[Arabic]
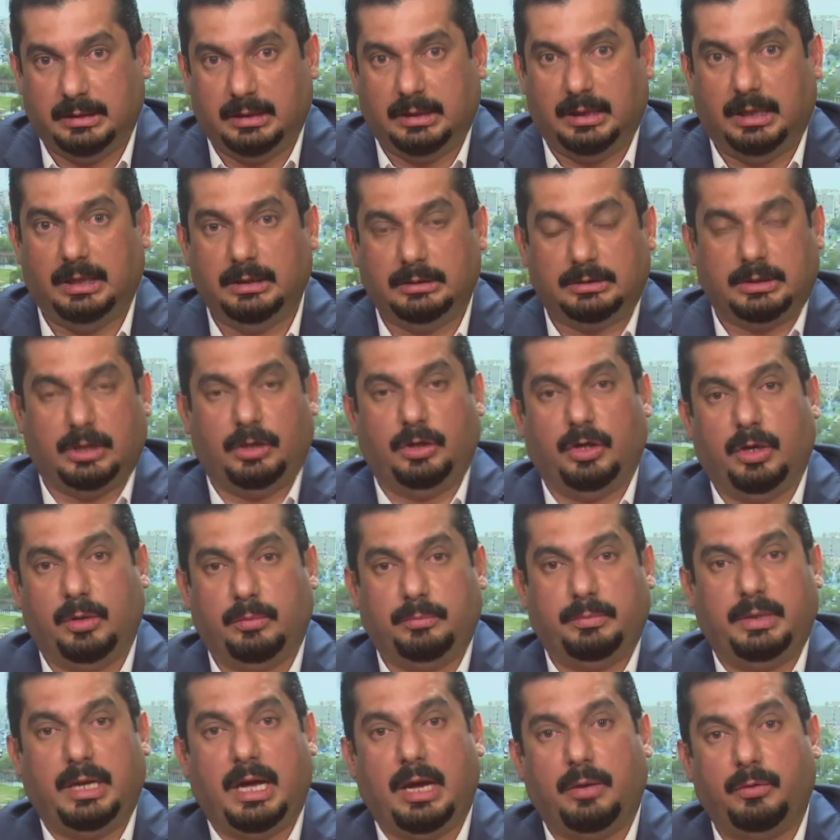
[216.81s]
أنت
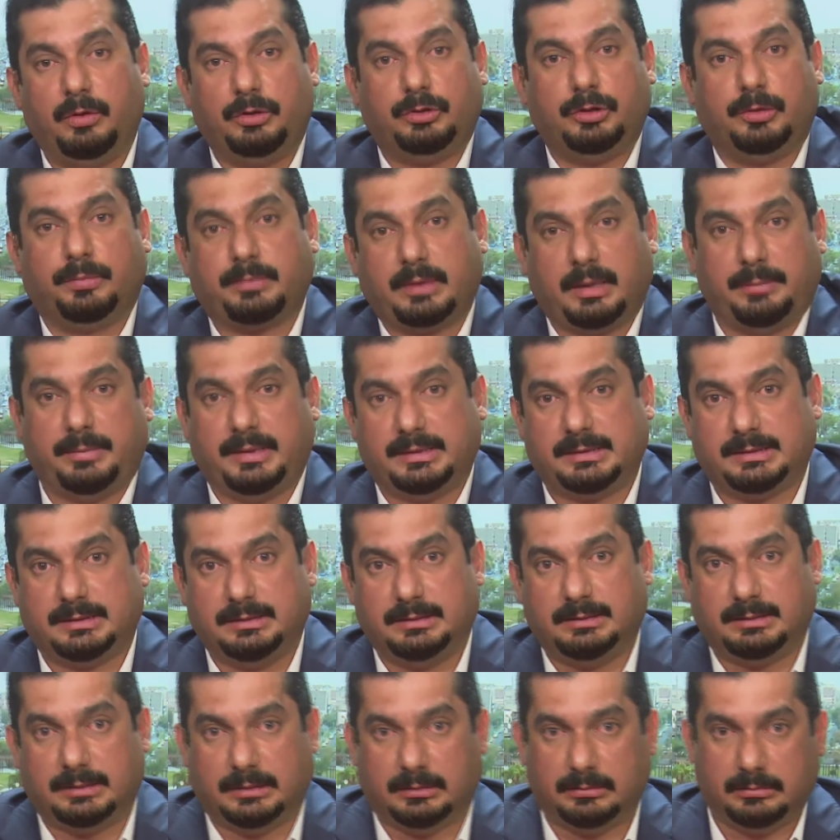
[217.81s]
اليوم ناوي تبقى بس أنت